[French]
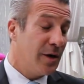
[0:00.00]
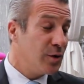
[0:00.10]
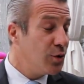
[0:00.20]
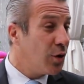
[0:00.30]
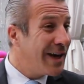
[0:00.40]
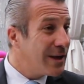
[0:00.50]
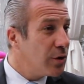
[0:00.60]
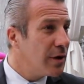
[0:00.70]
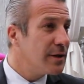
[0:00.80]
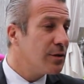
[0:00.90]
sur
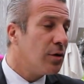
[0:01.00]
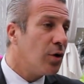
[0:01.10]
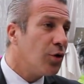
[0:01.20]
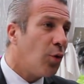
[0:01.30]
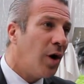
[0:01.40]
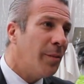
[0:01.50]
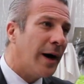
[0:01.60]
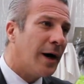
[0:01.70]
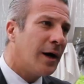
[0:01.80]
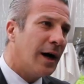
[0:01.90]
quatre restaurants, trois
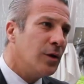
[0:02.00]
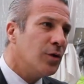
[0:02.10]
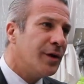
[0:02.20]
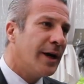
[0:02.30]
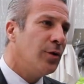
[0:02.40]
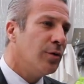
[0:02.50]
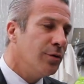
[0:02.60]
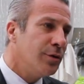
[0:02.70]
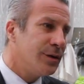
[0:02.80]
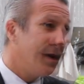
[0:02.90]
bars, un hôtel de
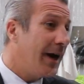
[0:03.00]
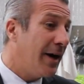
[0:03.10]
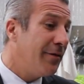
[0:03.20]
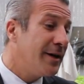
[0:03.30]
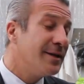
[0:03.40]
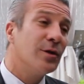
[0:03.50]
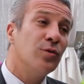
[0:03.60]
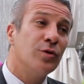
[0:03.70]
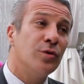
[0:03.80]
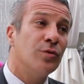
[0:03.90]
luxe, avec cette
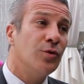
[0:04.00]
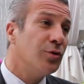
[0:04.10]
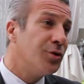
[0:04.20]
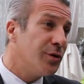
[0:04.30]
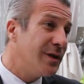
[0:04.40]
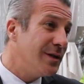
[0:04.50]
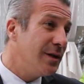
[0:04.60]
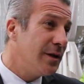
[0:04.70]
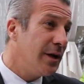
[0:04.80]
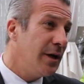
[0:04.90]
notion
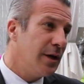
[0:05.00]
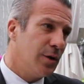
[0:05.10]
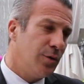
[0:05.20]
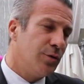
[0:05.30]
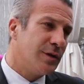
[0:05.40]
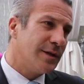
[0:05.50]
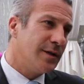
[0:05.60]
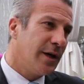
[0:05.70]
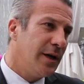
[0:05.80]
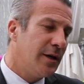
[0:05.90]
d'authenticité, de
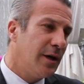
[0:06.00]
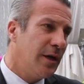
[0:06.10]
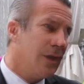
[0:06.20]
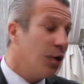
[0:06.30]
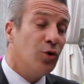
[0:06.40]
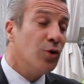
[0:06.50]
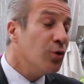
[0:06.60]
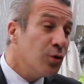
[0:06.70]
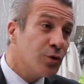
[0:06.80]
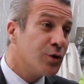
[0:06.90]
sincérité, de
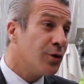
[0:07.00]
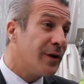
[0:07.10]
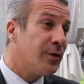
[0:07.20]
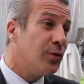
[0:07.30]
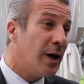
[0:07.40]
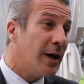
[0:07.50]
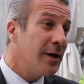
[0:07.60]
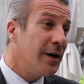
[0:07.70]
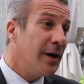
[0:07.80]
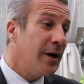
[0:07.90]
non ostentatoire,
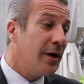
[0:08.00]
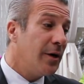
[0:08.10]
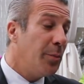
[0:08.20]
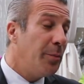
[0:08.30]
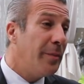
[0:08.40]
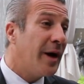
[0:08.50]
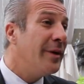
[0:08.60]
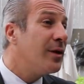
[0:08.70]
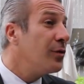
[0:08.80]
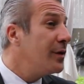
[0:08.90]

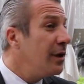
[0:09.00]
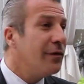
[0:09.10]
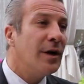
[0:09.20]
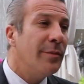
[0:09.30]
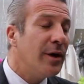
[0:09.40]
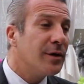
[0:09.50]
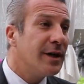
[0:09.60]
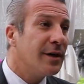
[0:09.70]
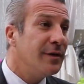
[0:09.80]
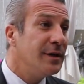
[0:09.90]
permettant de délivrer le meilleur
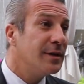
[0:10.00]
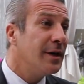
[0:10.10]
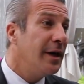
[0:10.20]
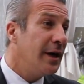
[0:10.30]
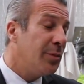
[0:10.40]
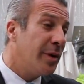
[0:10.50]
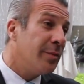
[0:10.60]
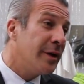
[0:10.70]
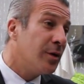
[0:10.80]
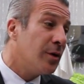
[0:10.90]
service et
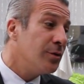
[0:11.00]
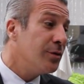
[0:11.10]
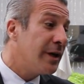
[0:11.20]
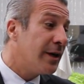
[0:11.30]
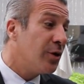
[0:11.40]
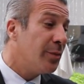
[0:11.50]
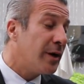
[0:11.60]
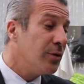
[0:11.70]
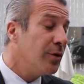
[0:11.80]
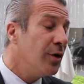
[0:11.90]
permettant de quelque
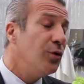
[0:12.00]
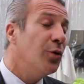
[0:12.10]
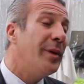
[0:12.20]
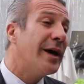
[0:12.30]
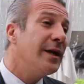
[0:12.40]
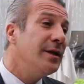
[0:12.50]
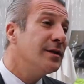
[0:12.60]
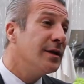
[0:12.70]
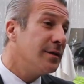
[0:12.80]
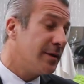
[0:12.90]
part de,
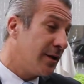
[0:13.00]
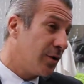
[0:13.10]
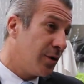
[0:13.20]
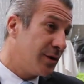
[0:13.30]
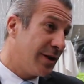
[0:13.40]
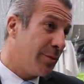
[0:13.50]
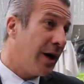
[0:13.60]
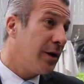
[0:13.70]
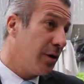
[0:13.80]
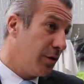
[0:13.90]
pérenniser cette, euh,
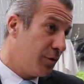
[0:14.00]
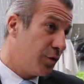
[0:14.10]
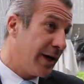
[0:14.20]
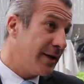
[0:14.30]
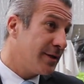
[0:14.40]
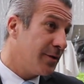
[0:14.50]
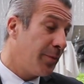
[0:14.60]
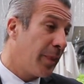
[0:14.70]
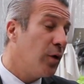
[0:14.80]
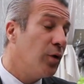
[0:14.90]
marque Fouquet's,
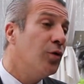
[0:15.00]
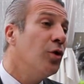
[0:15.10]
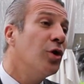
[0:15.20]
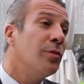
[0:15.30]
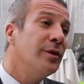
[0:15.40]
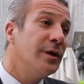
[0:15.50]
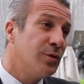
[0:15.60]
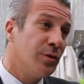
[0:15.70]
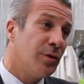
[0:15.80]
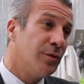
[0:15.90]
de l'emmener
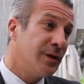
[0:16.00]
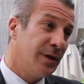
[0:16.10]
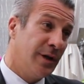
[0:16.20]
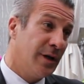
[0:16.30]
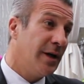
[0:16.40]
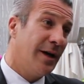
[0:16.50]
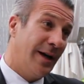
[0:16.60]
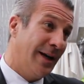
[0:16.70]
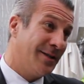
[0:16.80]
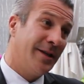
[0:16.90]
sur aussi
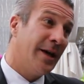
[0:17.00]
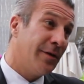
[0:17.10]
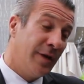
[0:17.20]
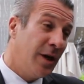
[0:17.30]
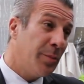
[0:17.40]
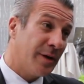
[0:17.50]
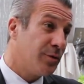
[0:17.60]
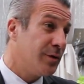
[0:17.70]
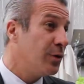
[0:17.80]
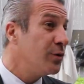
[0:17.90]
les années à venir parce
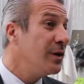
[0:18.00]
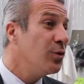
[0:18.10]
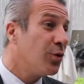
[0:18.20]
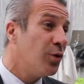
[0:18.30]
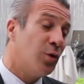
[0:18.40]
que c'est aussi notre